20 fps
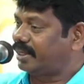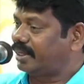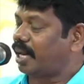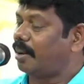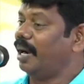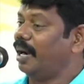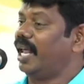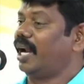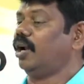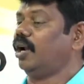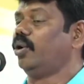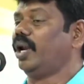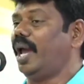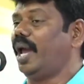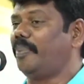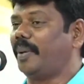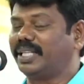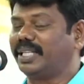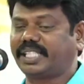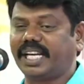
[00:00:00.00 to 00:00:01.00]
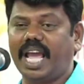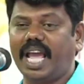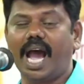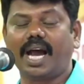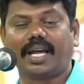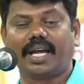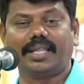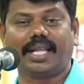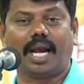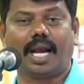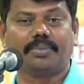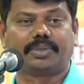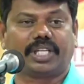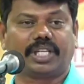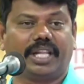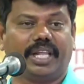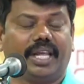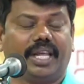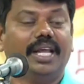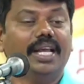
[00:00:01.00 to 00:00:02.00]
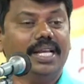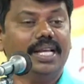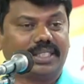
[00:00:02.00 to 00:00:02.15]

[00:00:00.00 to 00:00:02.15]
தமிழர்களுடைய பிரச்சனையாக இருந்தாலும் சரி